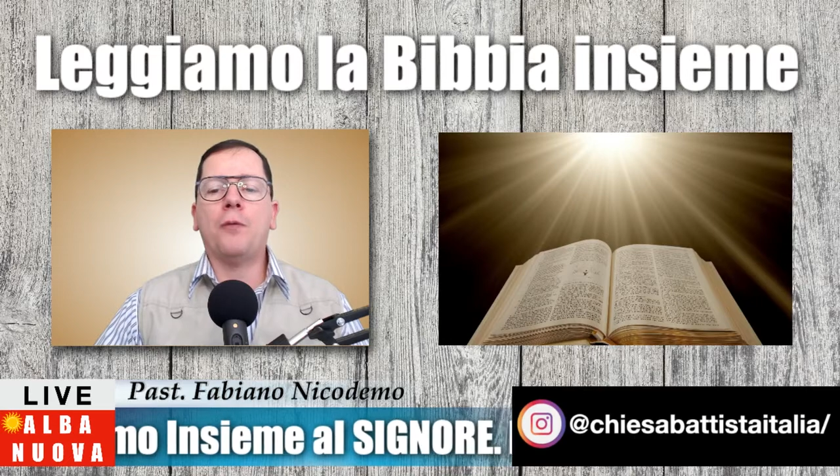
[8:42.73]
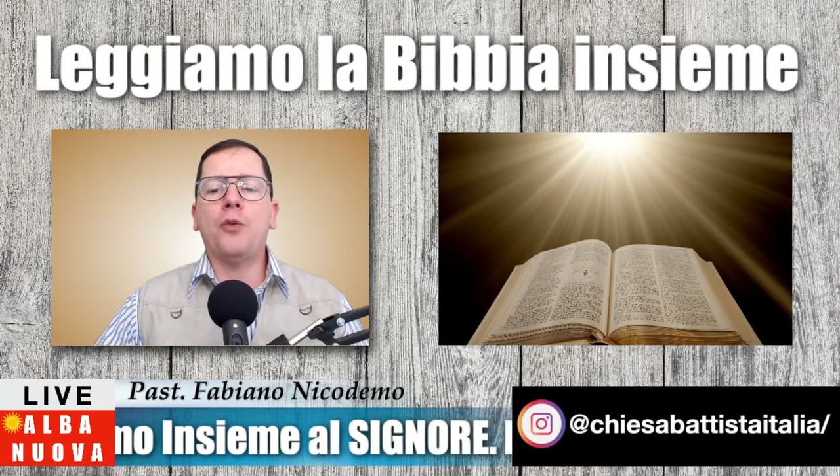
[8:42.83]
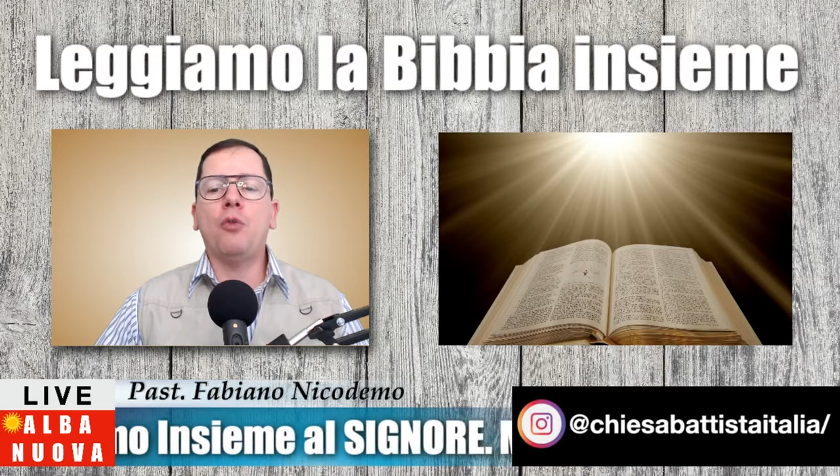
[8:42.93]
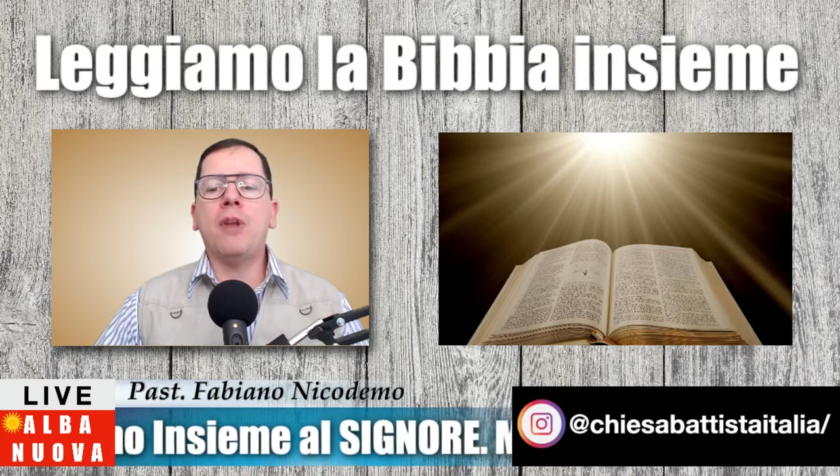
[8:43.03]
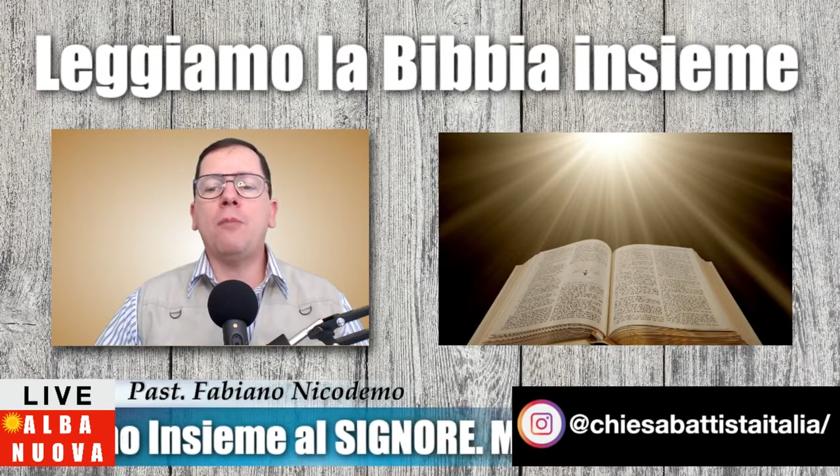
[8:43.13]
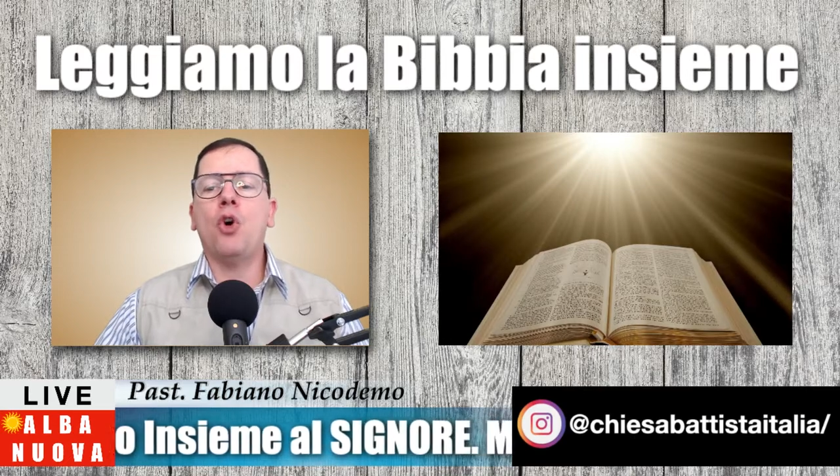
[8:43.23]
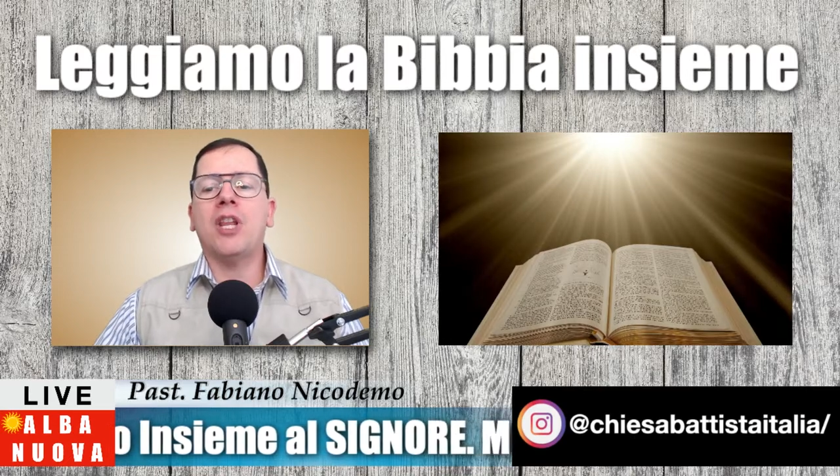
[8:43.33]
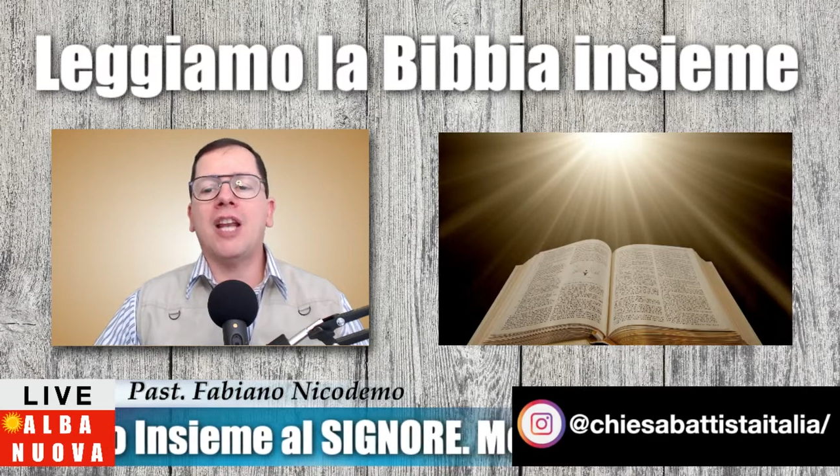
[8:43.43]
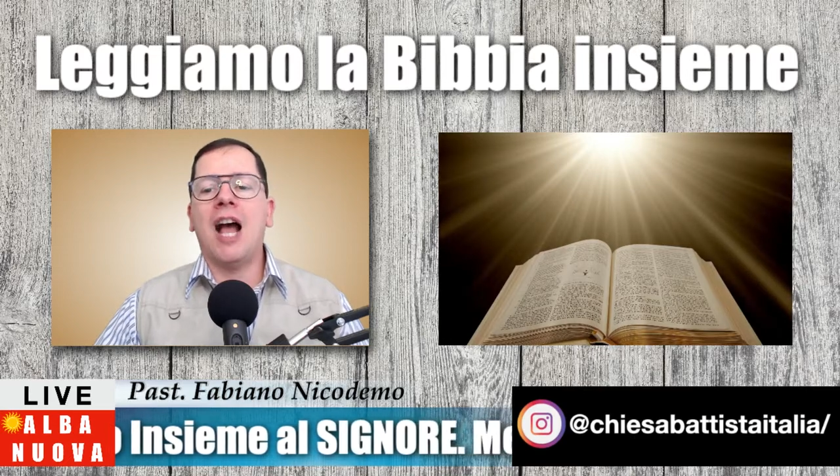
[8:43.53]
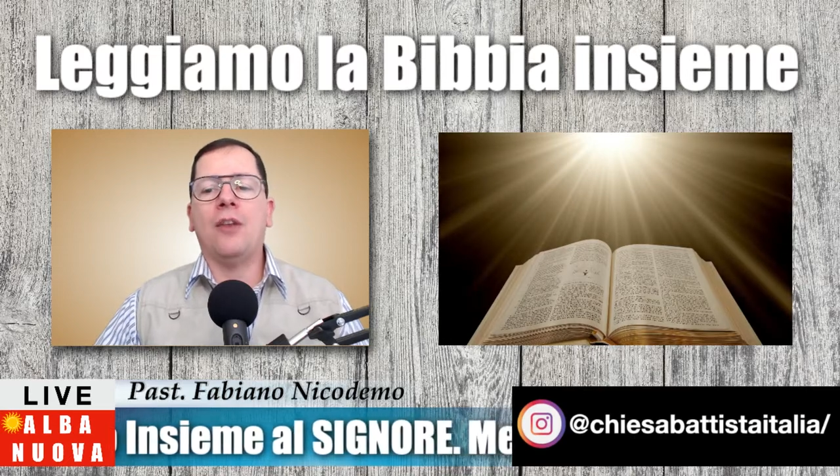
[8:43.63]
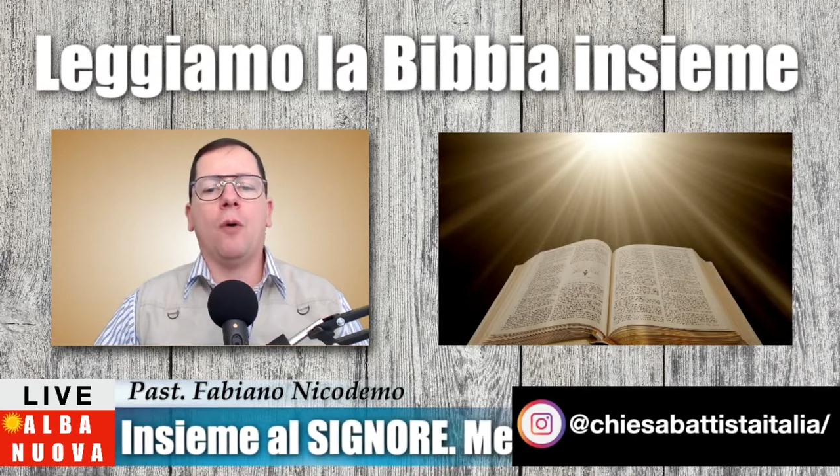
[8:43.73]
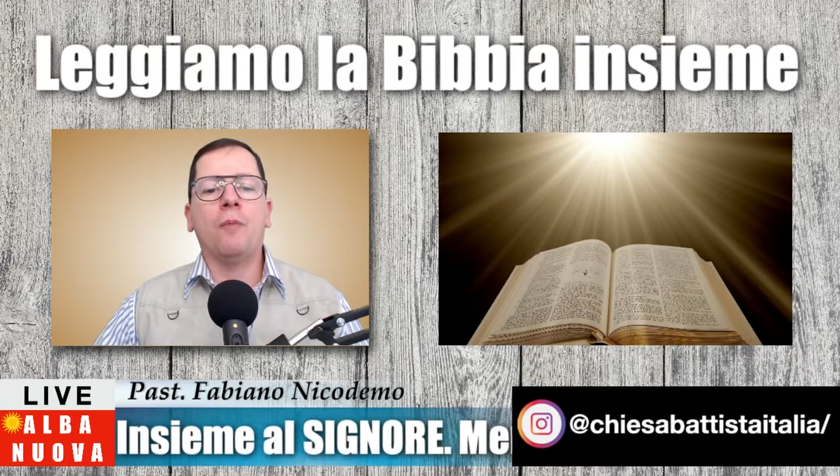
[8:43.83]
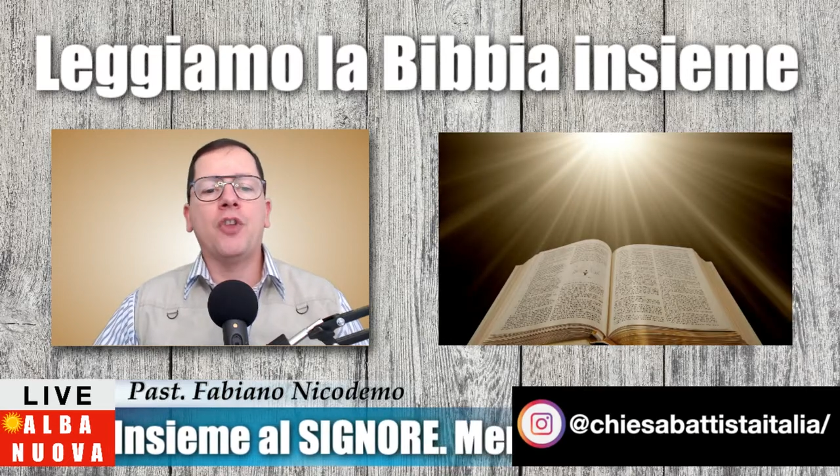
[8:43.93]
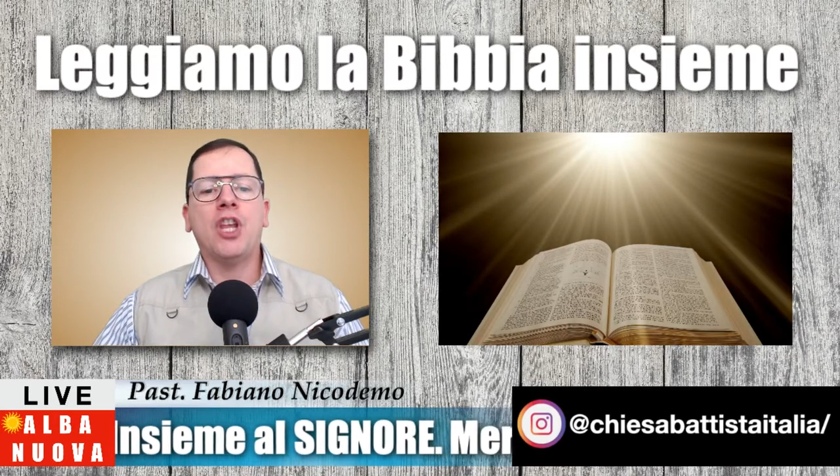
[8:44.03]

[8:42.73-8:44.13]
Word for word: fiume moriranno,